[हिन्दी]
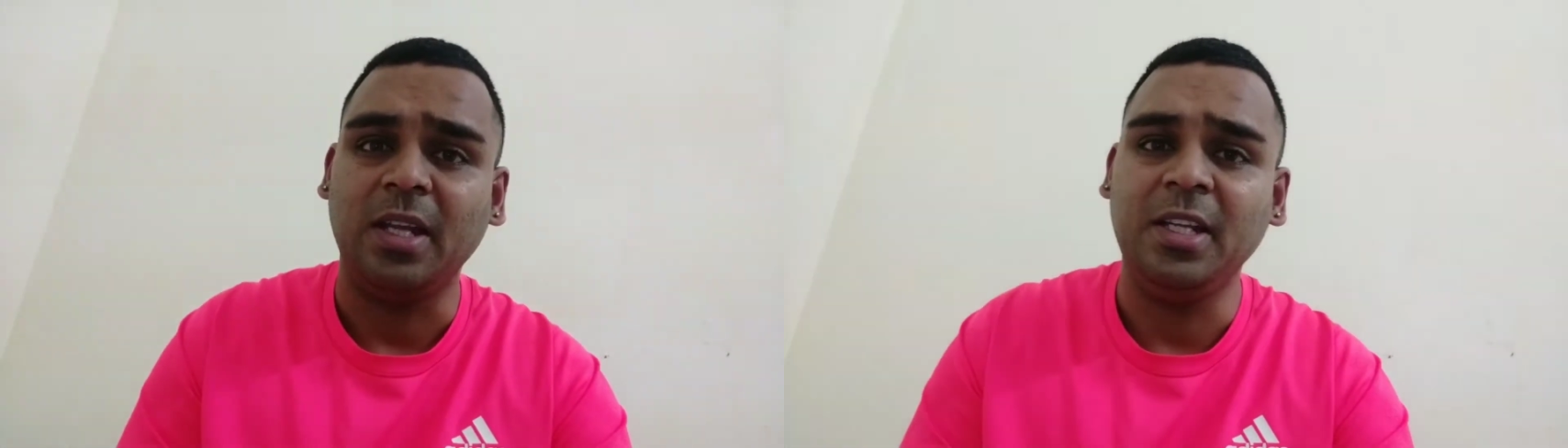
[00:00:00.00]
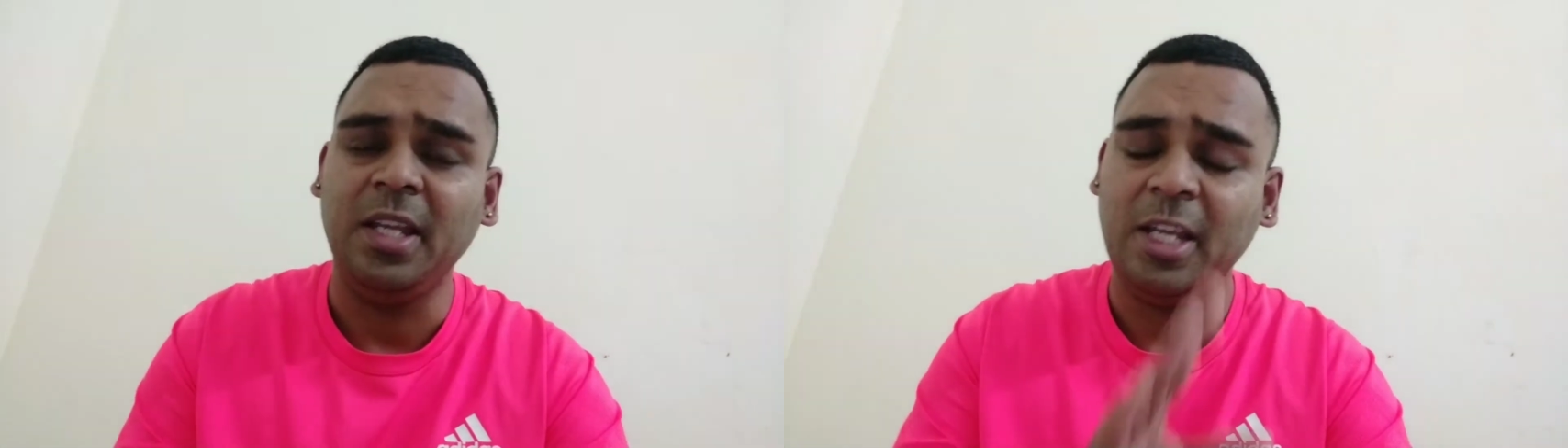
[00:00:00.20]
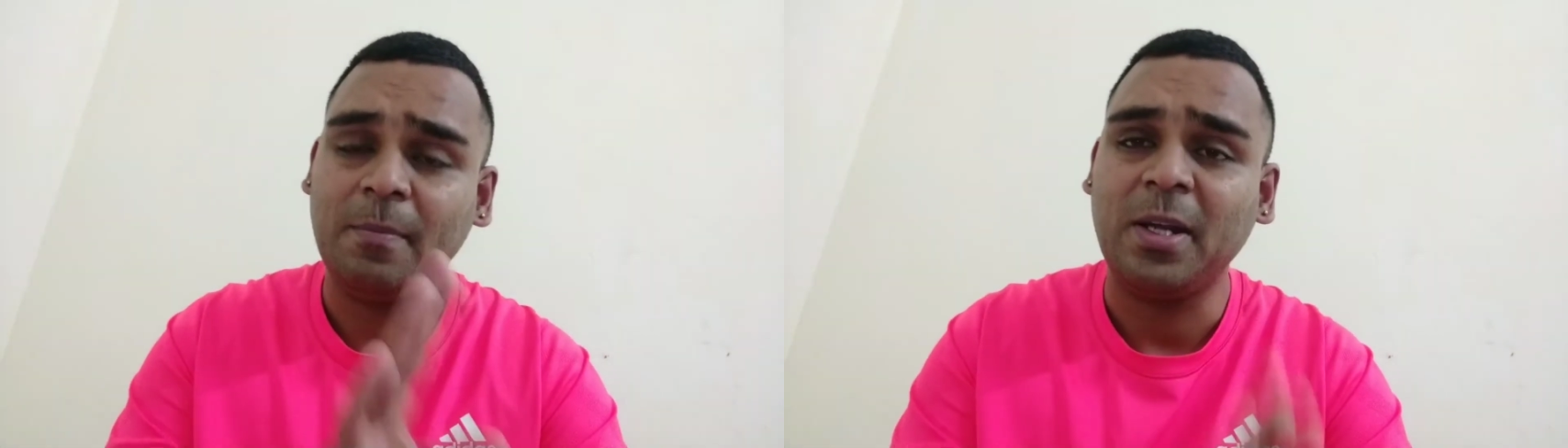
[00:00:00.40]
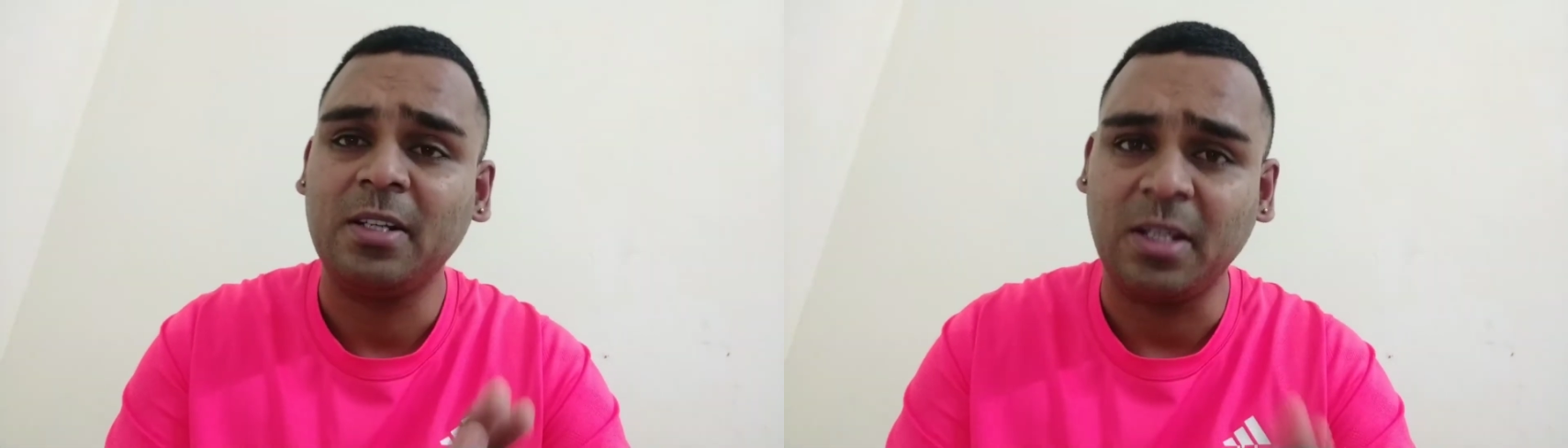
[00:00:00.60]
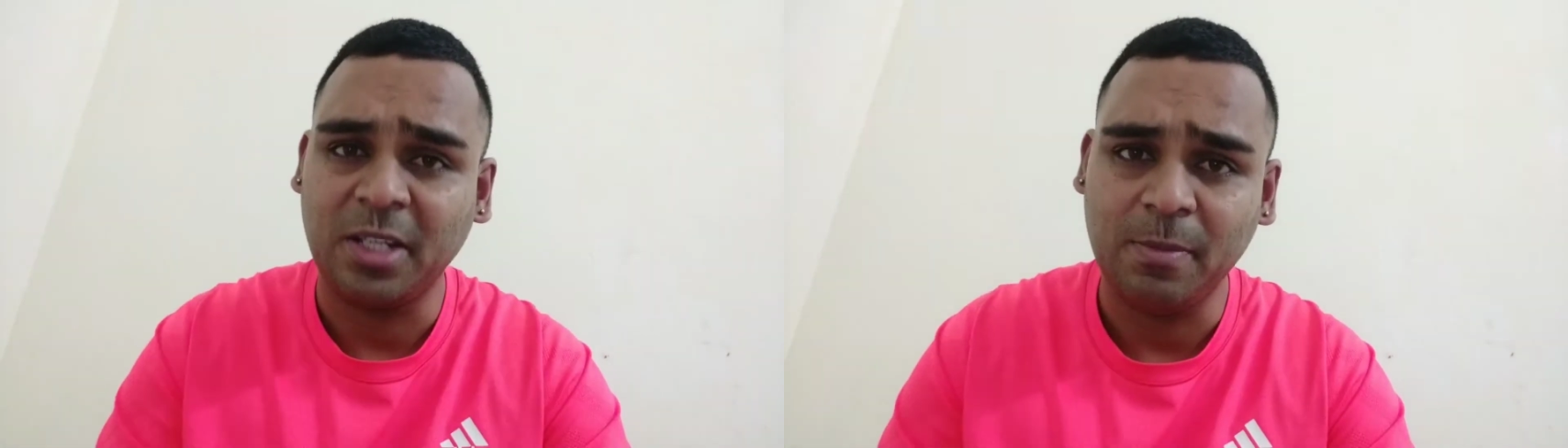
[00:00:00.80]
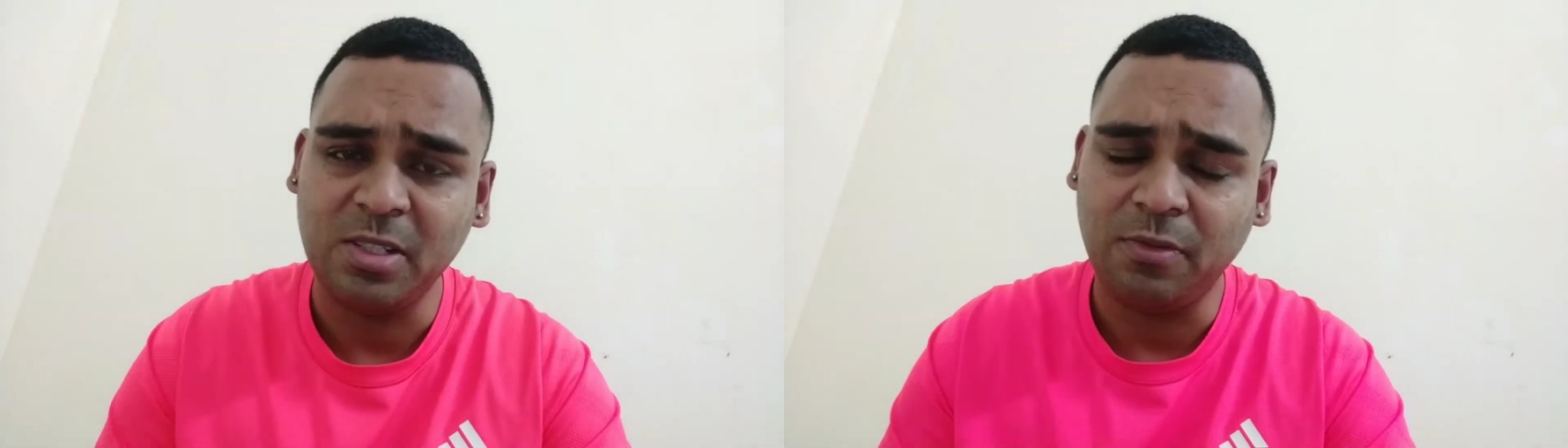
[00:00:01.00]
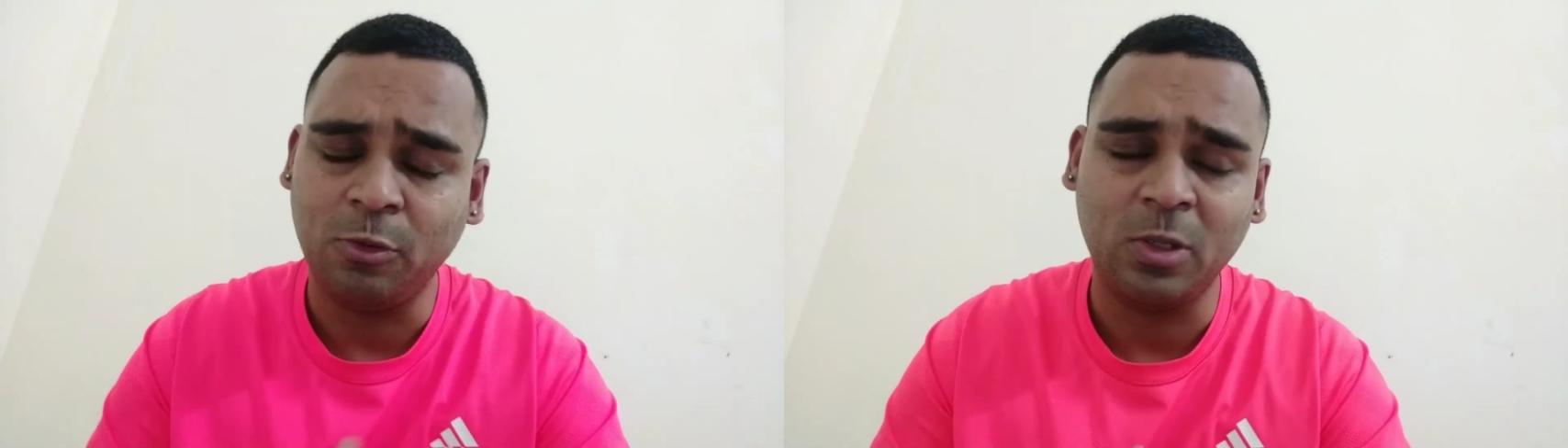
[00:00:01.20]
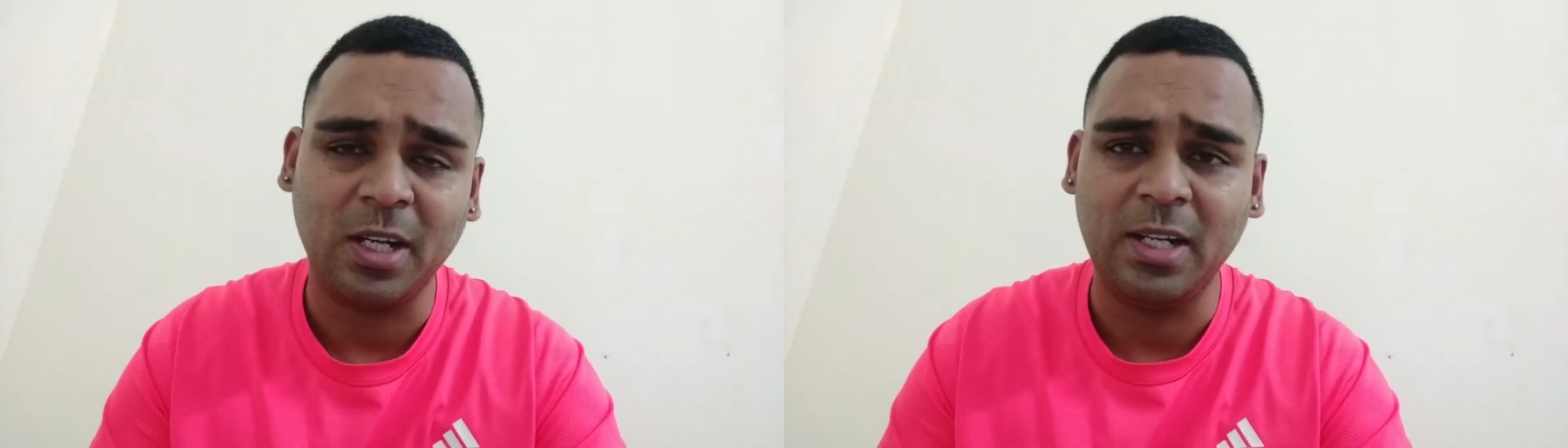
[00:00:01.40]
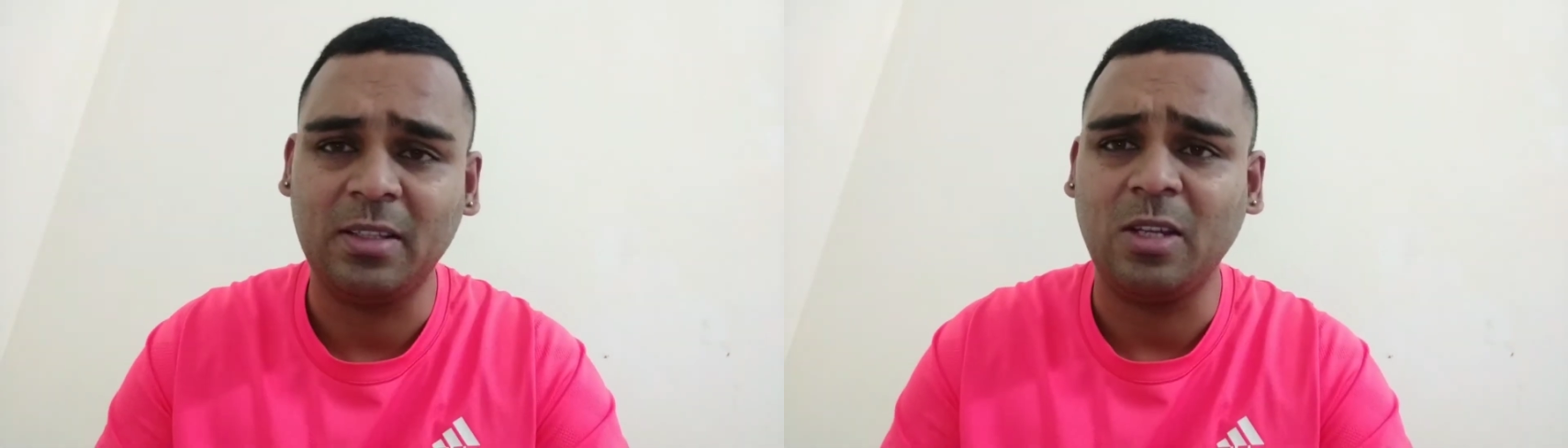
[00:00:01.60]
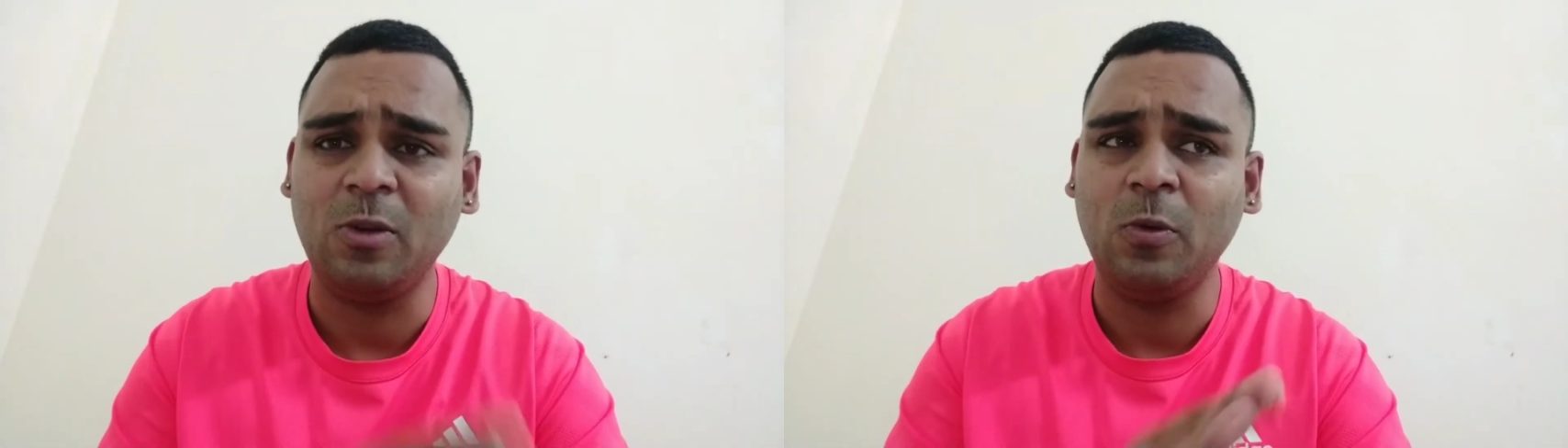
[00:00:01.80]
यानी एक बार टंकी में जो फुल करा
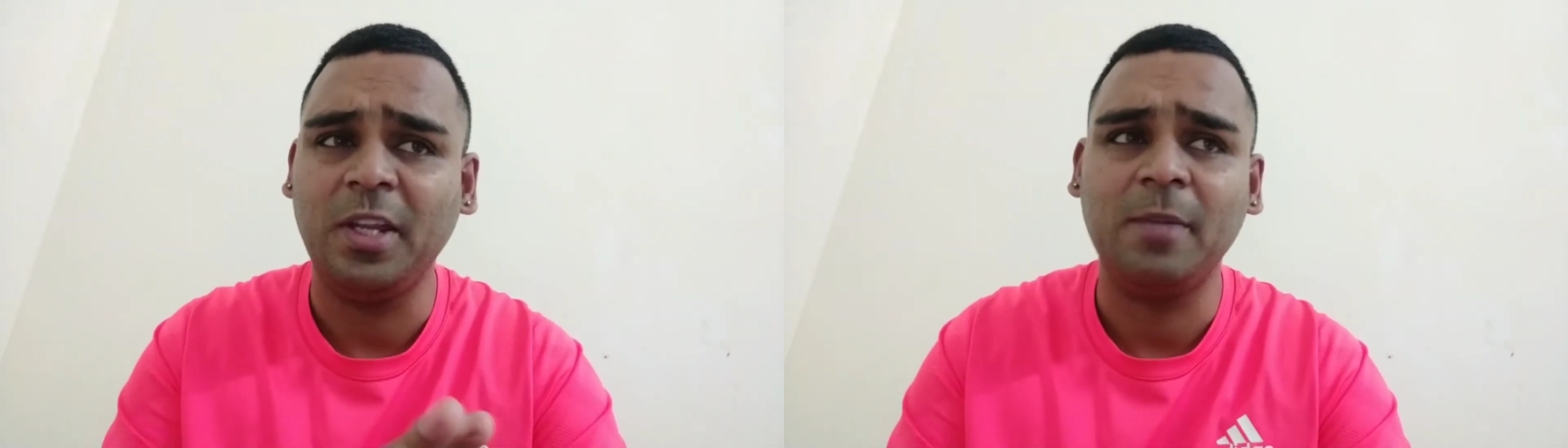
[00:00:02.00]
देता हूँ